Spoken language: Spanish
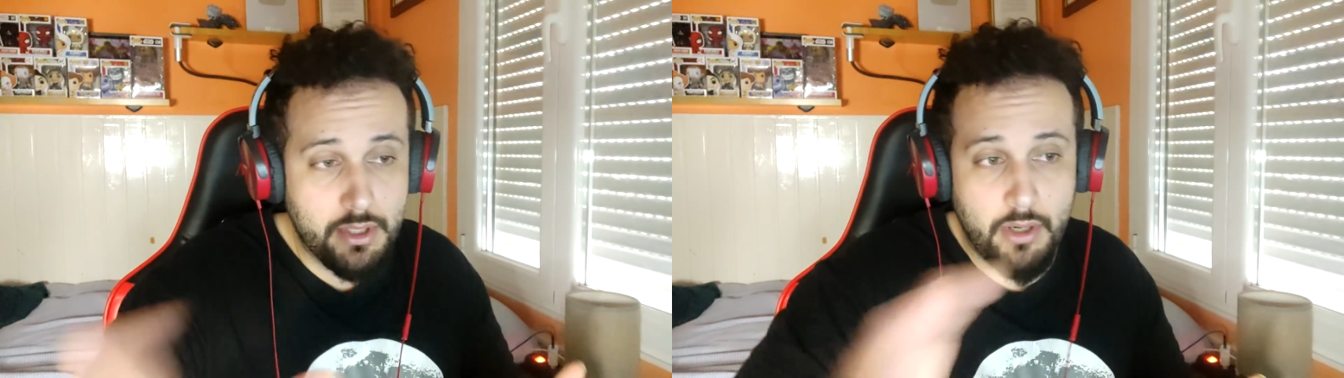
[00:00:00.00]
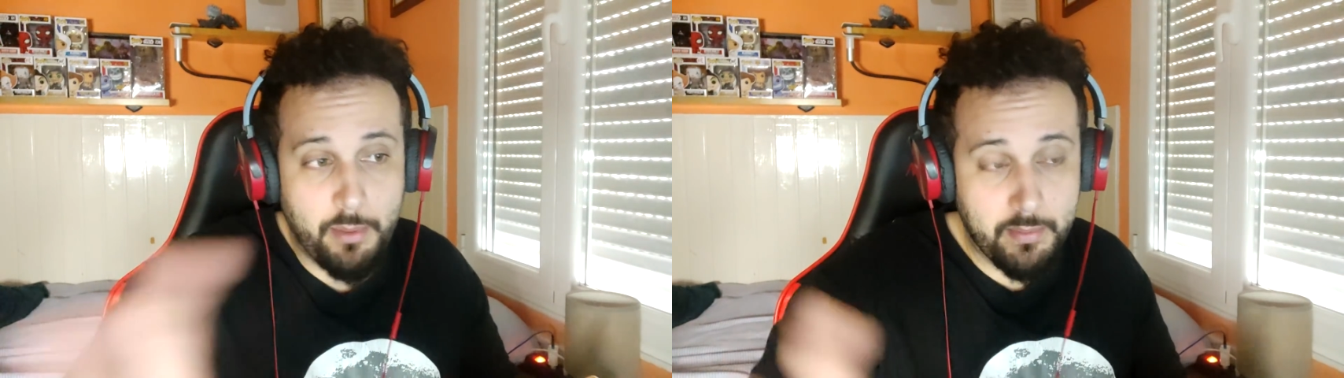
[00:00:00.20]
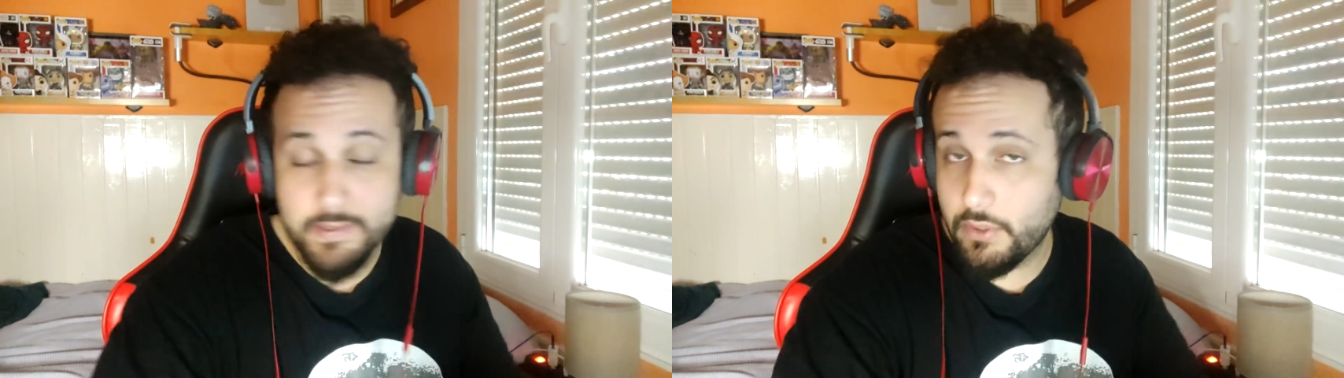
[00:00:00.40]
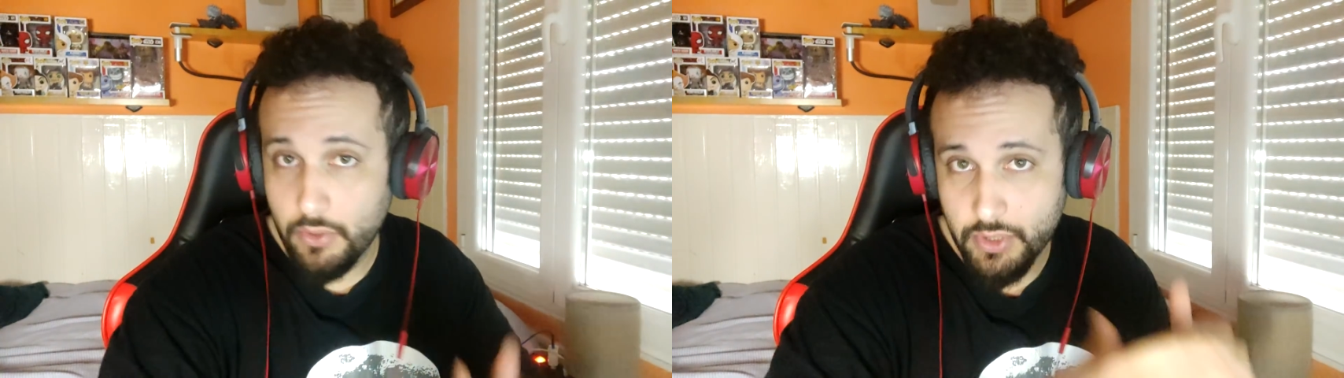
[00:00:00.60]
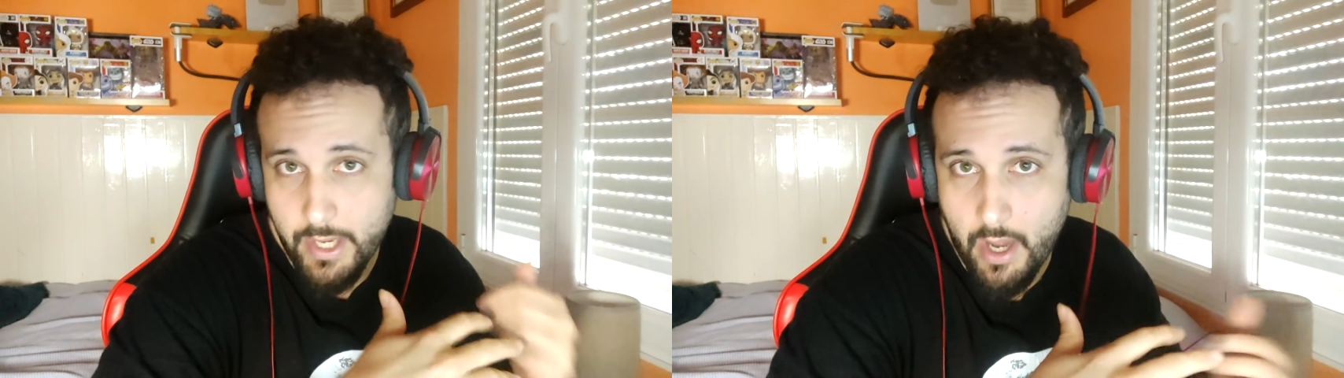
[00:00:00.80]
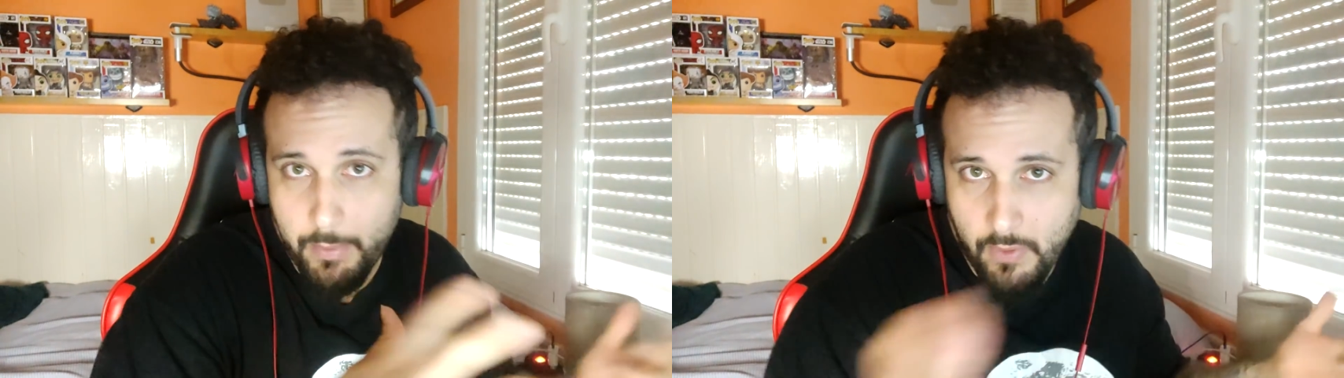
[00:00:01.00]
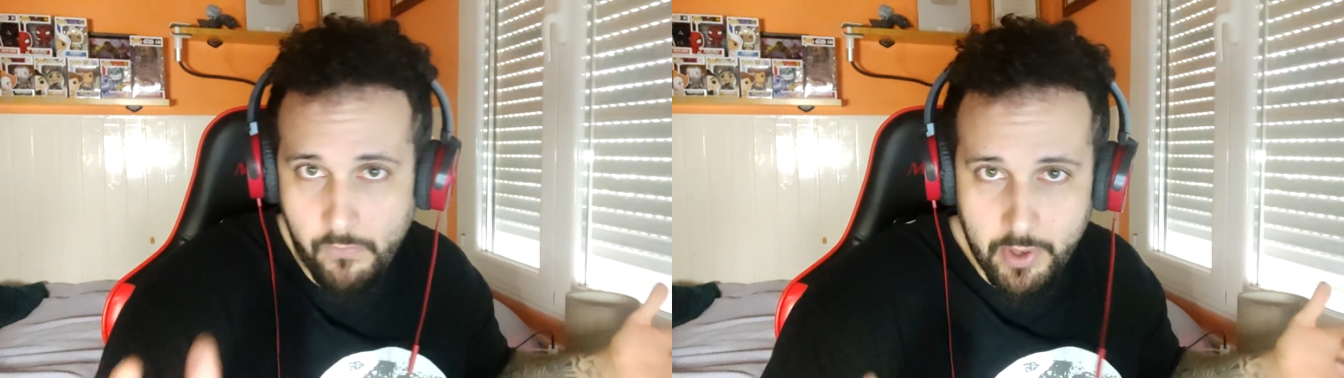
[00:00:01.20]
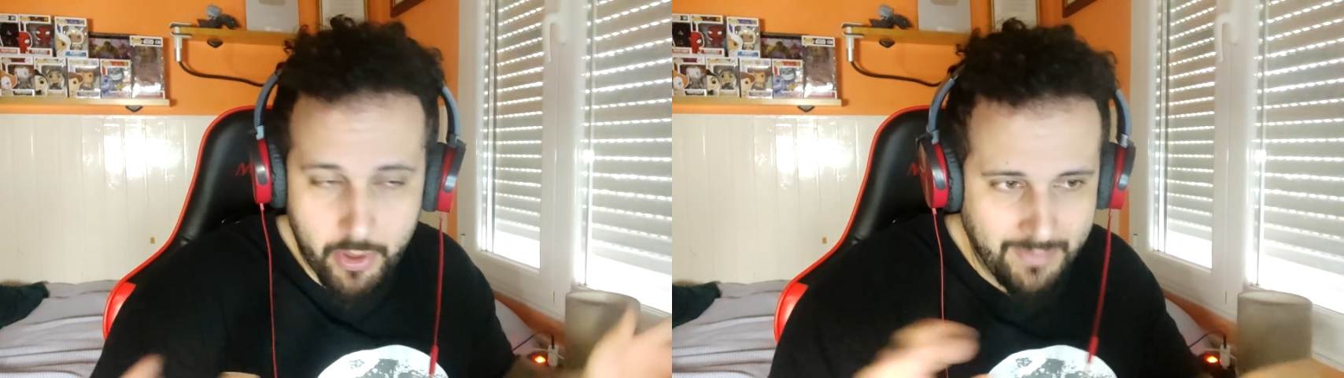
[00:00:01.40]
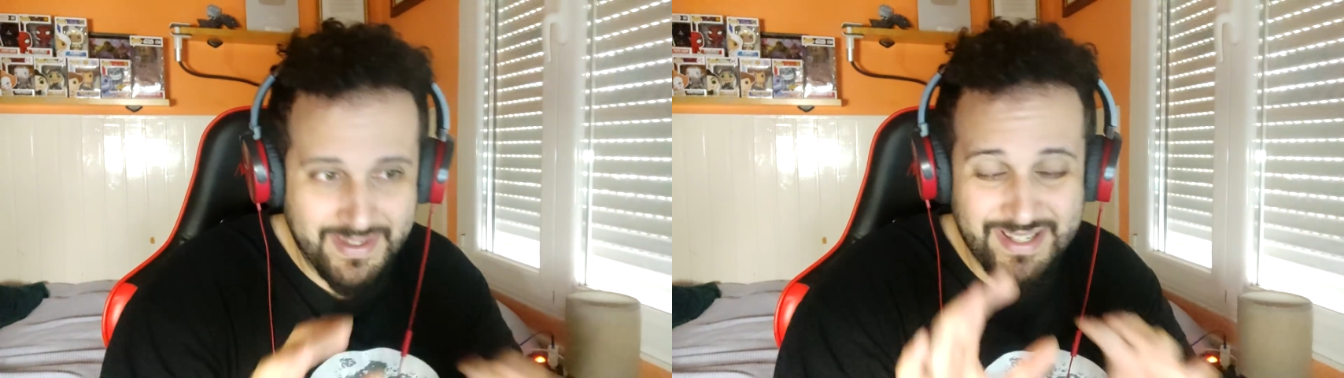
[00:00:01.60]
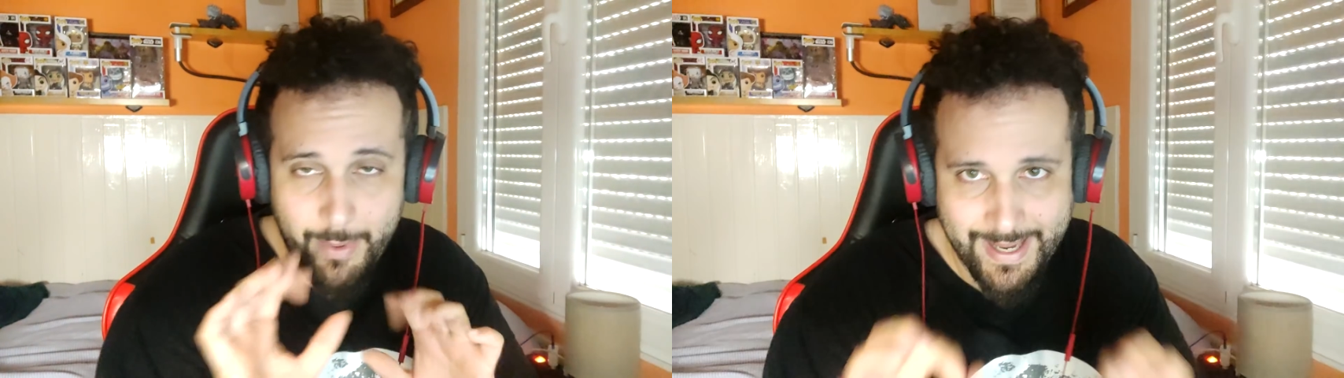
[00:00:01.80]
si no lo habéis visto, os ha ido al vídeo anterior
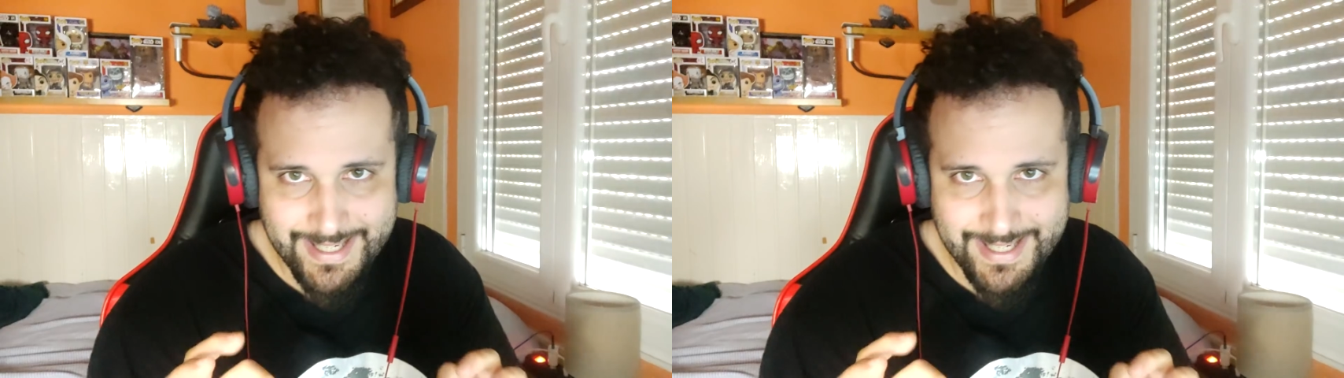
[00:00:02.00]
antes de ver